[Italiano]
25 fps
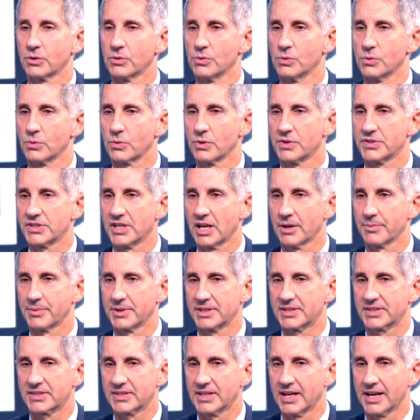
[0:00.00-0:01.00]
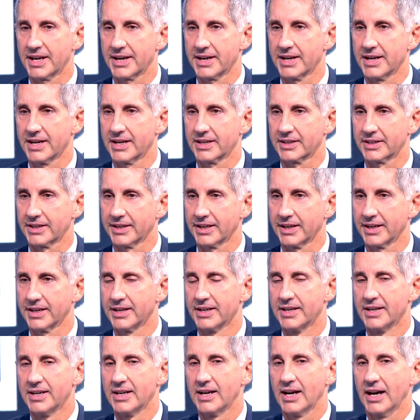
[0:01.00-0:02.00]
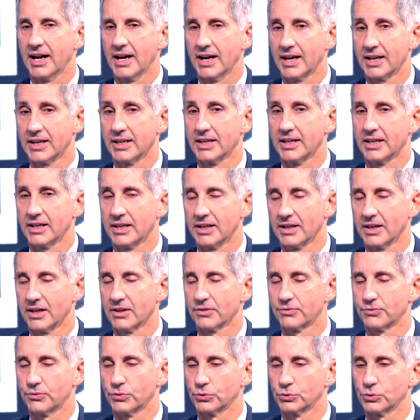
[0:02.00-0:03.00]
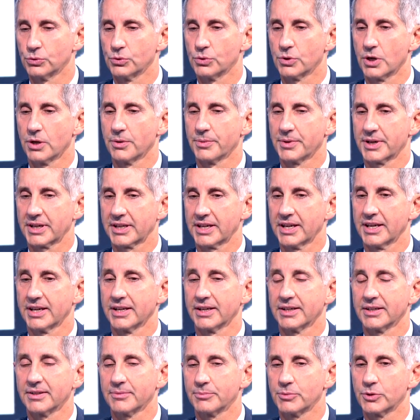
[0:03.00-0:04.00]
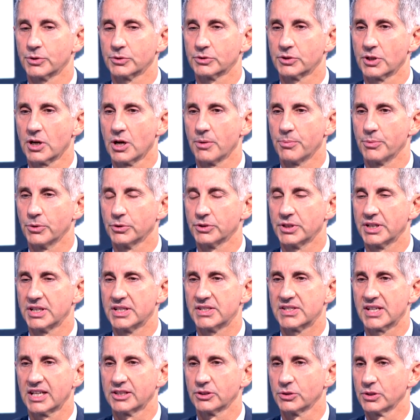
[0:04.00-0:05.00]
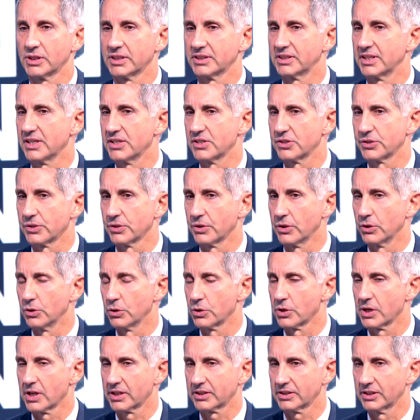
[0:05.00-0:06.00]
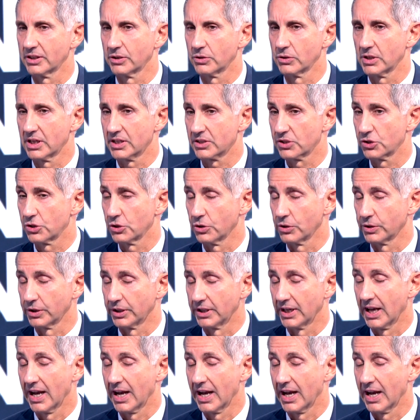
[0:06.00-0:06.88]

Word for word: comunque sia pensare anche al, al, futuro perché purtroppo utilizzando tantissimo le loro articolazioni,